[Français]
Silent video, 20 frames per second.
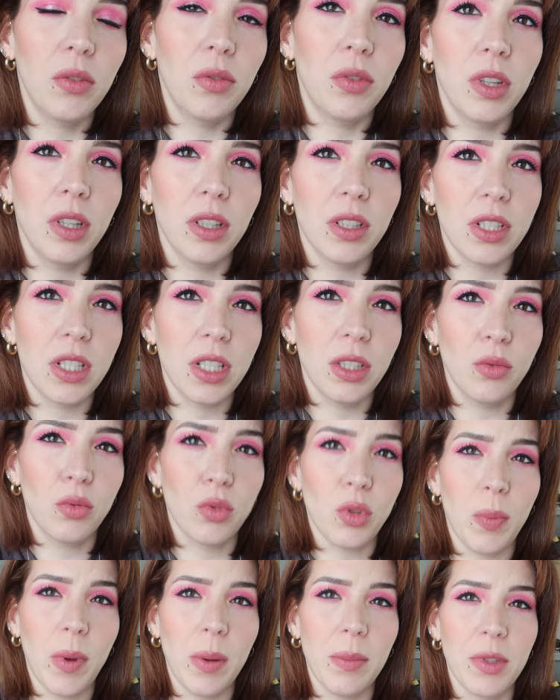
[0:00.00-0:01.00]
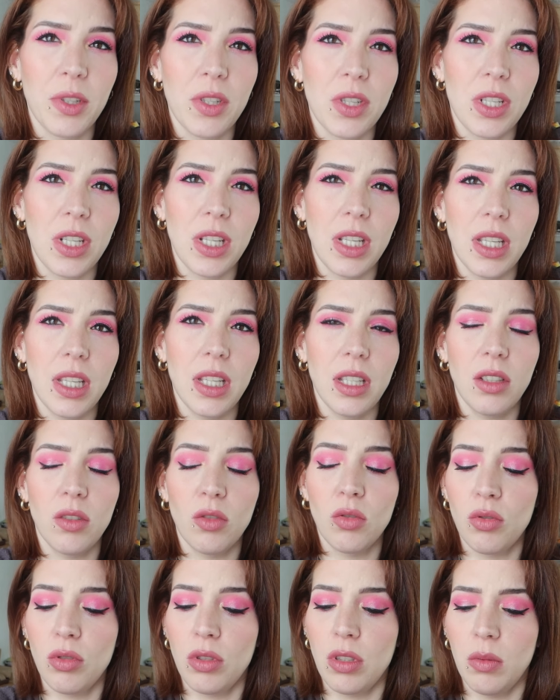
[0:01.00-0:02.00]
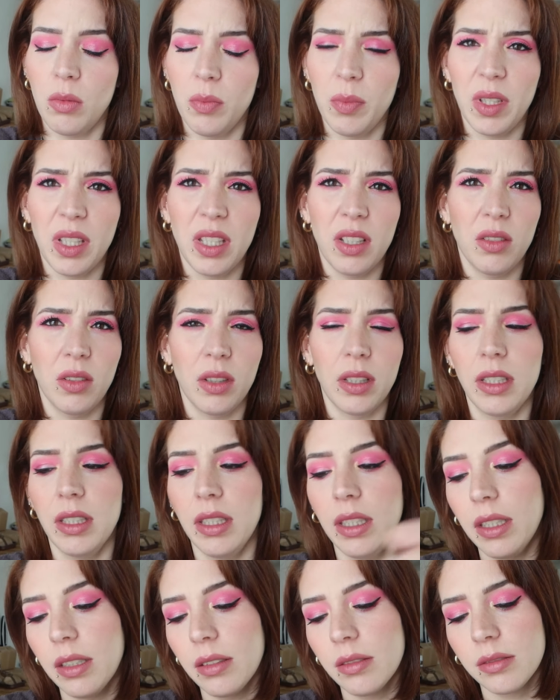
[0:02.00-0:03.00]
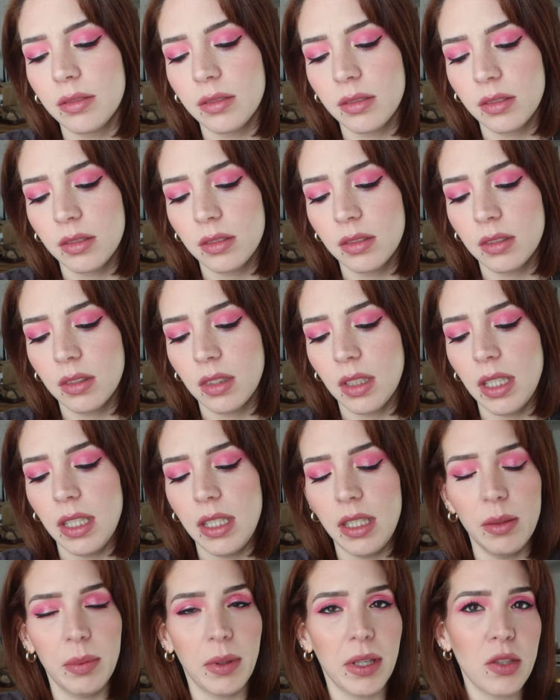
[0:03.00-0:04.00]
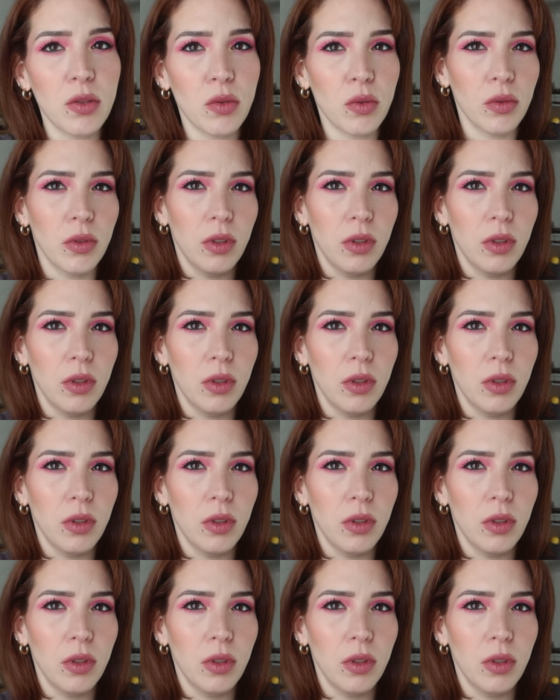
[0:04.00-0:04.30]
le vlog, j'ai toujours pas mangé, je sais même pas quelle heure il est. Il est presque